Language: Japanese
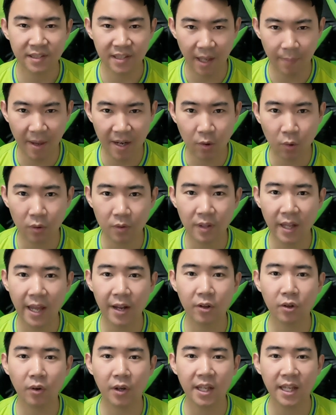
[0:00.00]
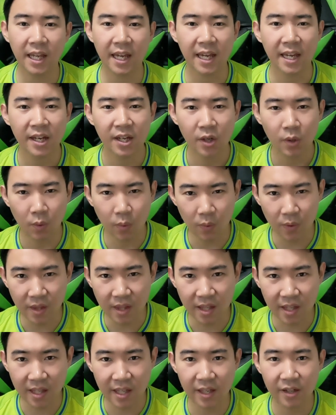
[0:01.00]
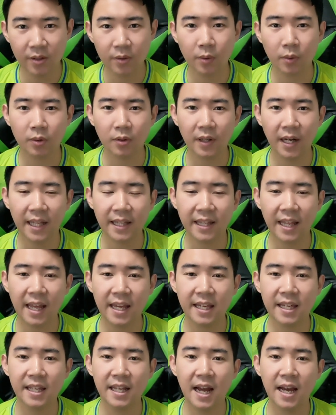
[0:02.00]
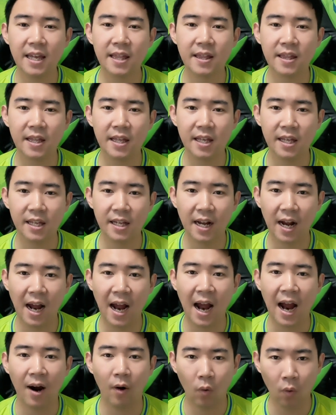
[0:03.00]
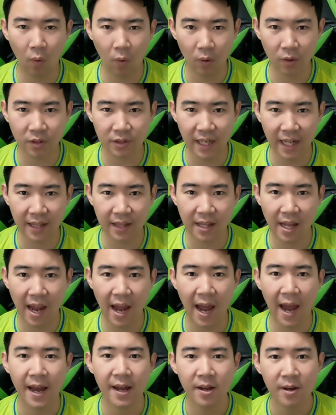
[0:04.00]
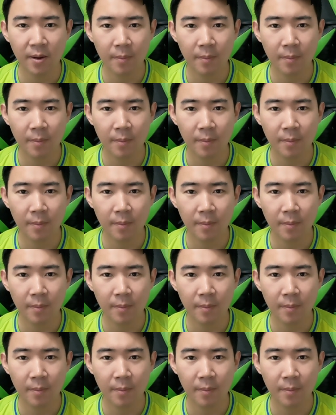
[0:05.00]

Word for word: 攻め込んでいる時に打ち切ることができないシーンが多くなって、